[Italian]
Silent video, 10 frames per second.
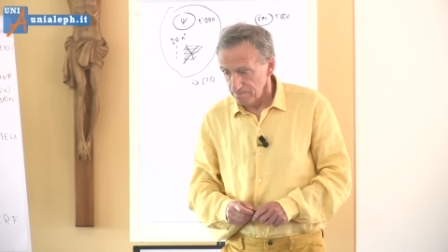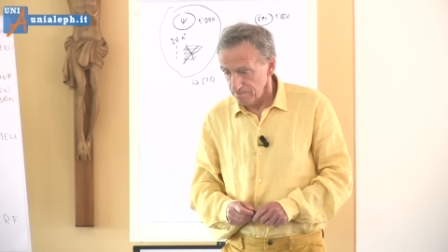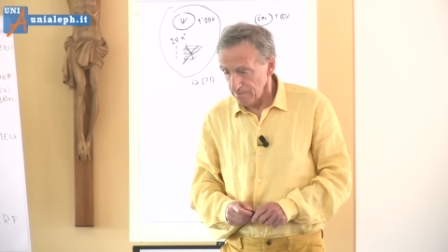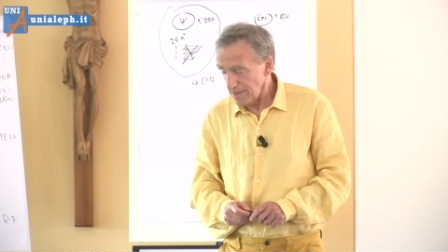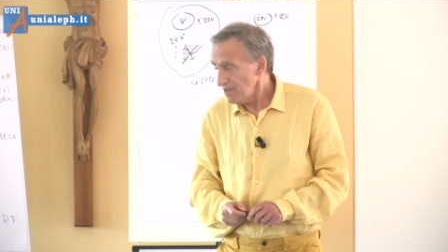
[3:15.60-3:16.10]

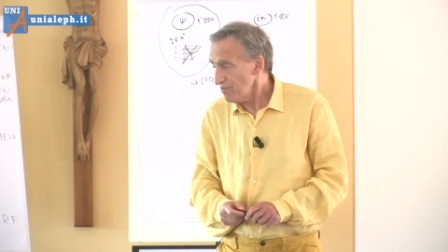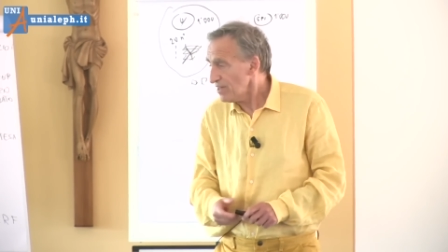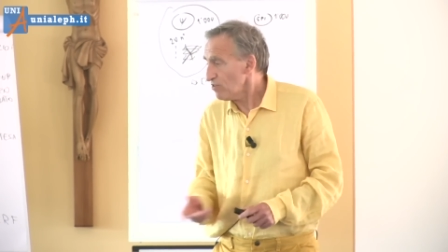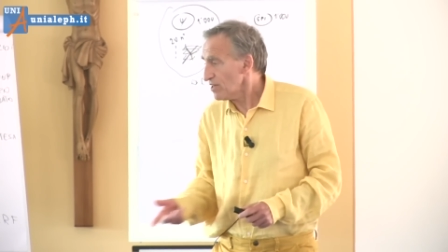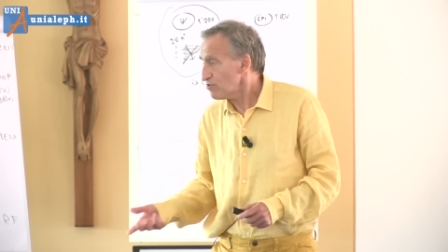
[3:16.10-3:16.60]
Beh, io
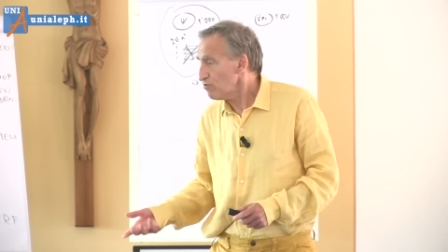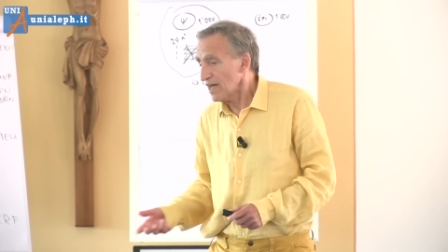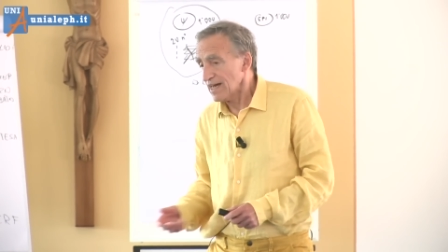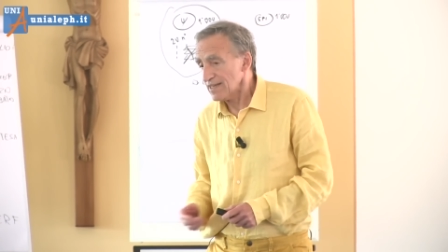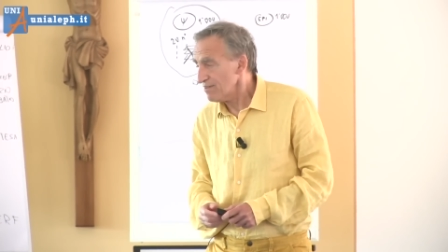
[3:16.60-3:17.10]
avendola
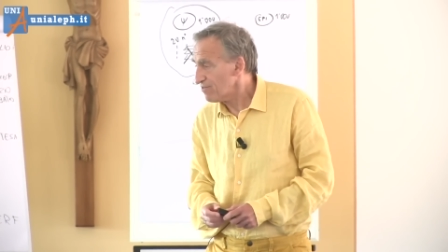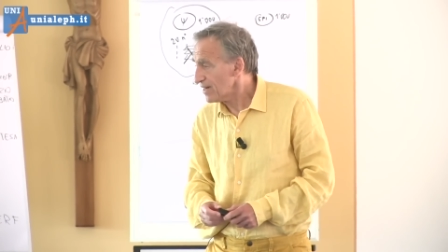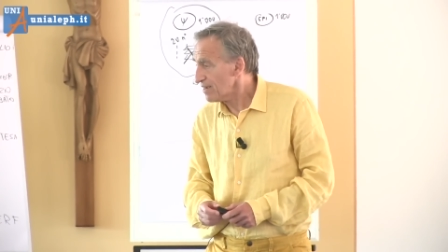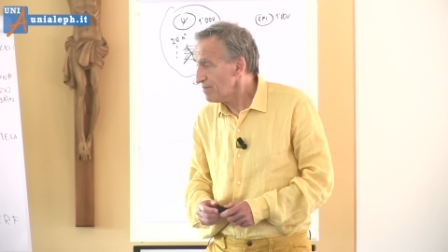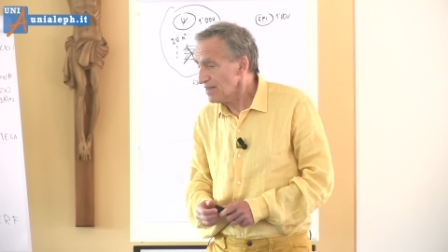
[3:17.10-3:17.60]
studiata,
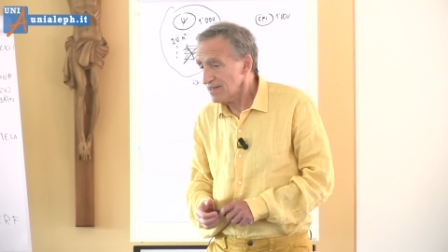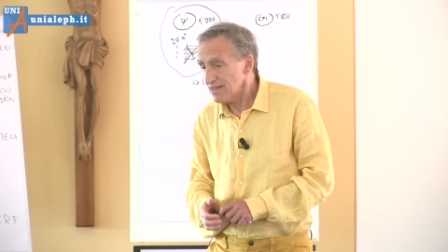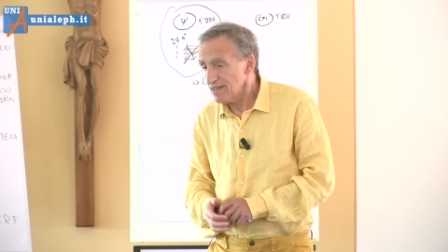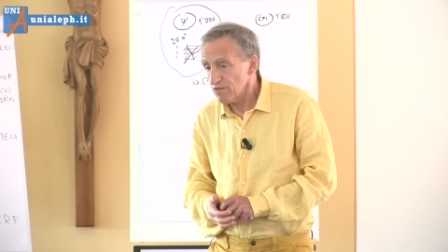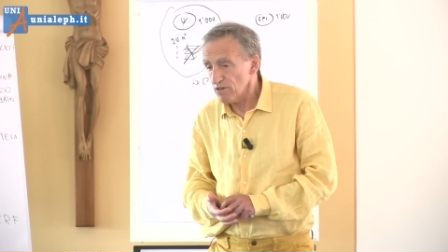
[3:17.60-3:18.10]
francamente,
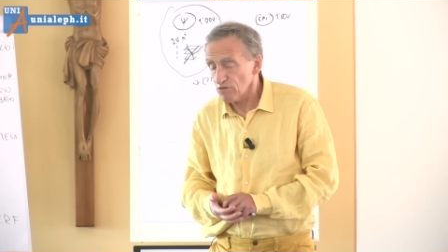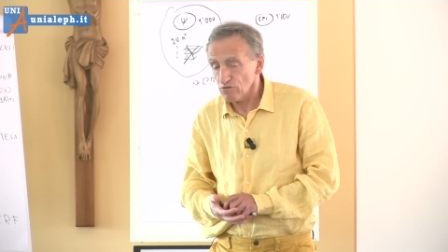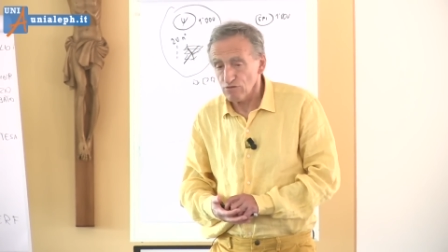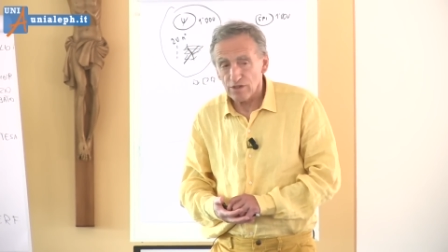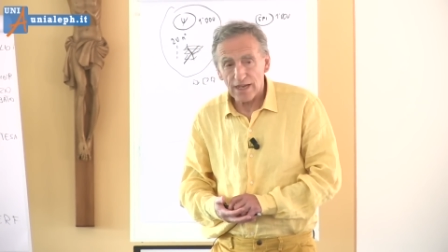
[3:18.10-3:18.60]
di quello che ho
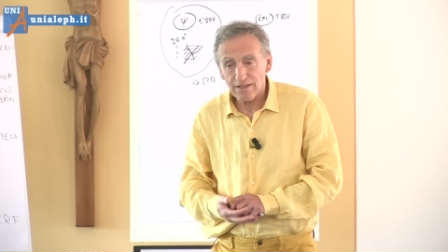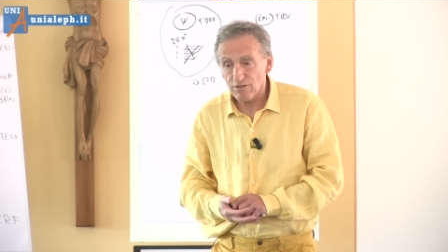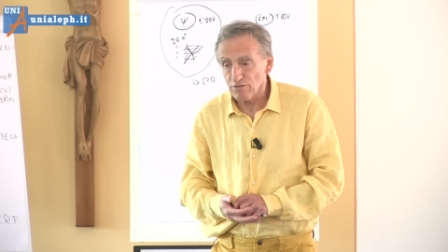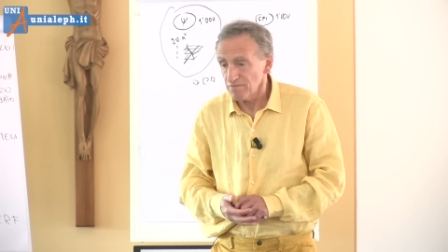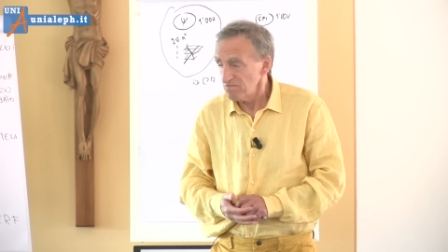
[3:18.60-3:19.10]

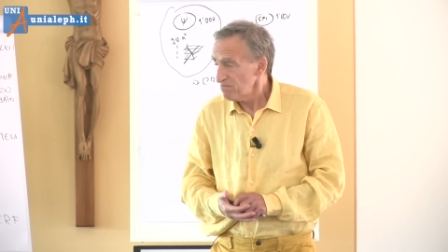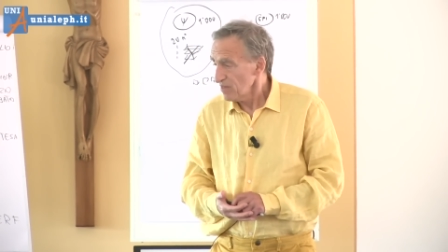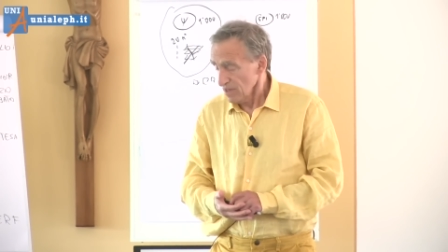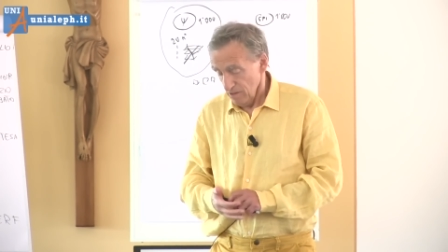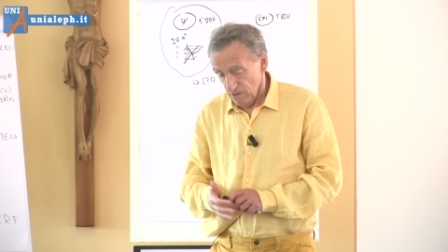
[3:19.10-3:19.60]
studiato,
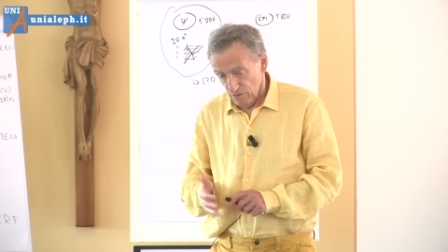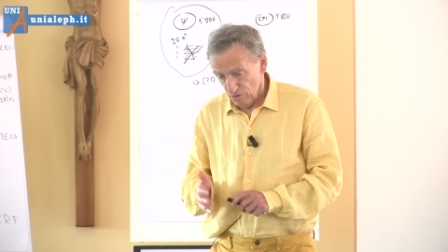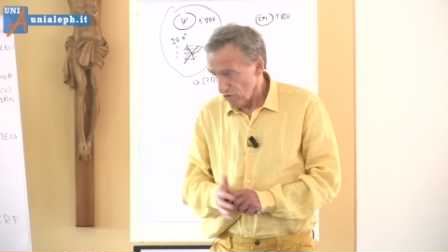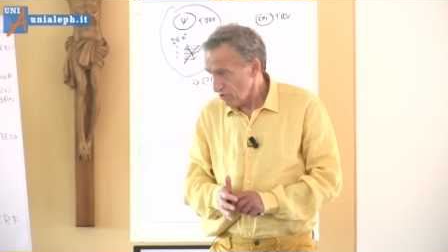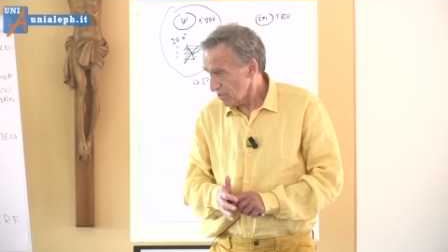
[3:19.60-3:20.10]
non
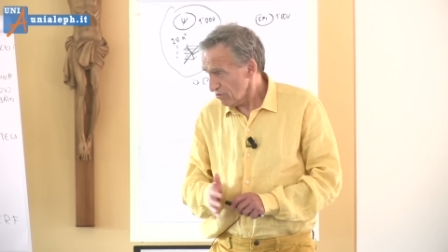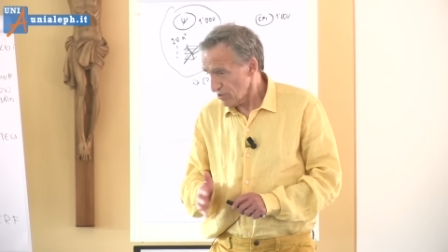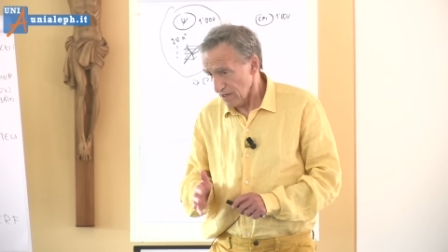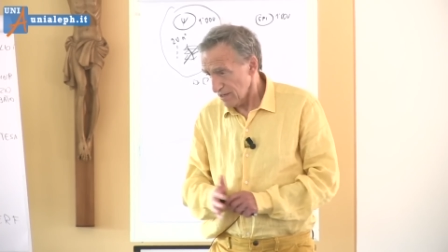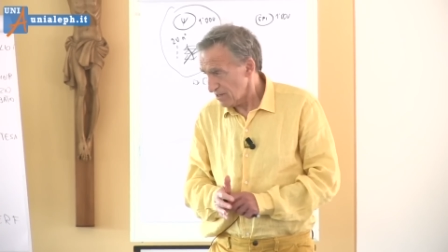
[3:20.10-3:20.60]
so che
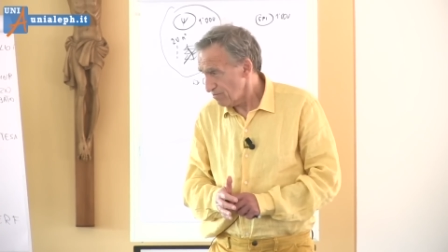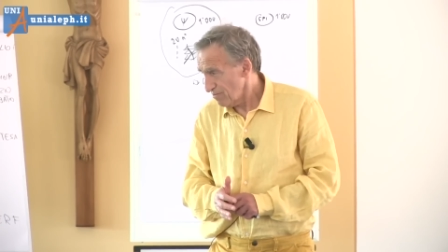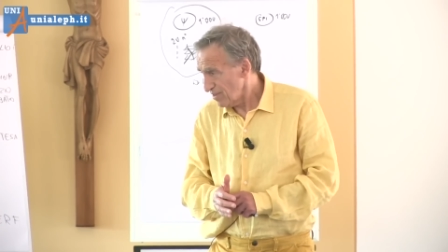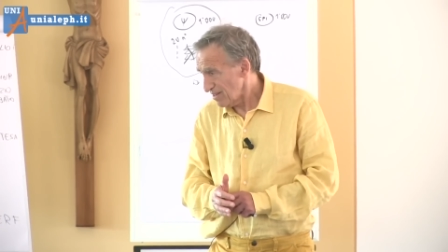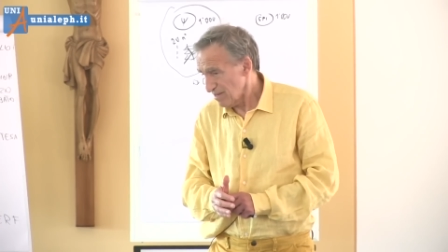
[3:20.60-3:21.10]
cosa è
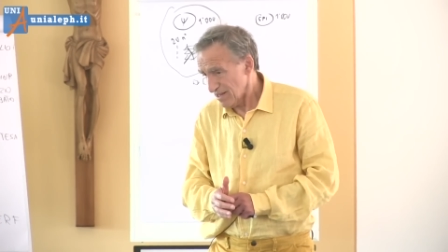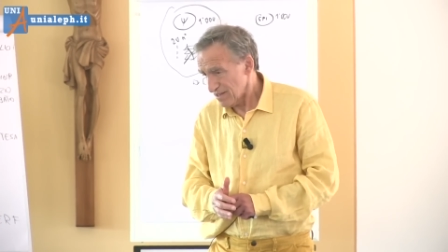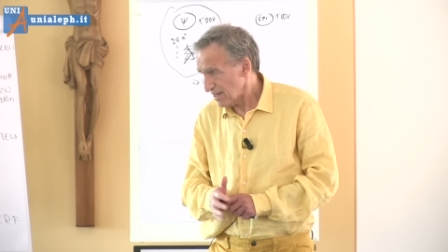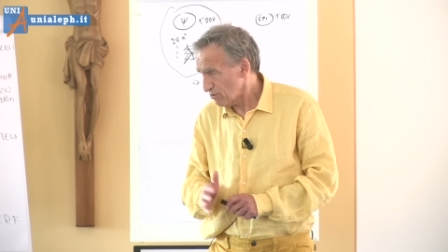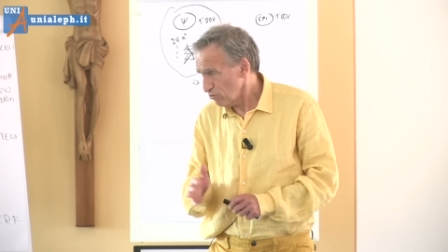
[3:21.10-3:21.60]

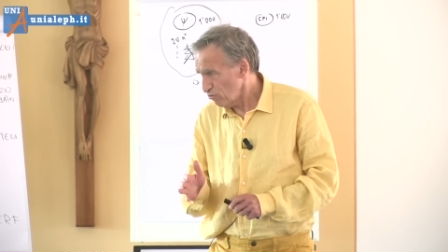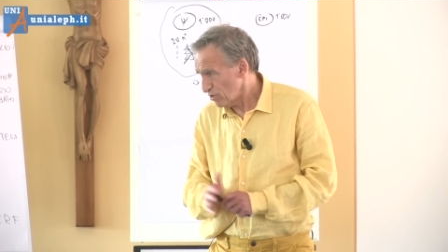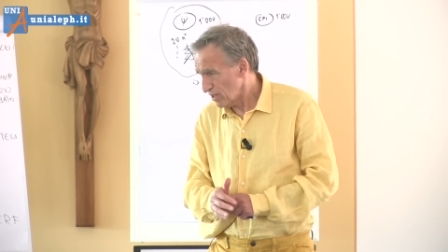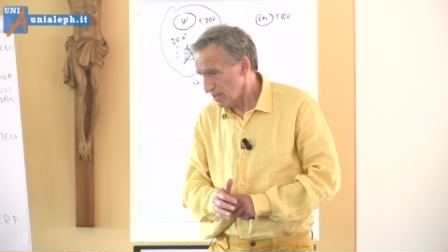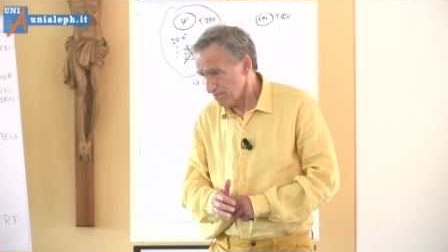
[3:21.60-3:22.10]
stato
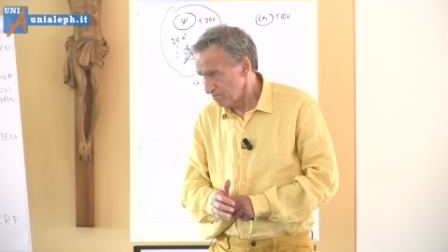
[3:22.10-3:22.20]
utile.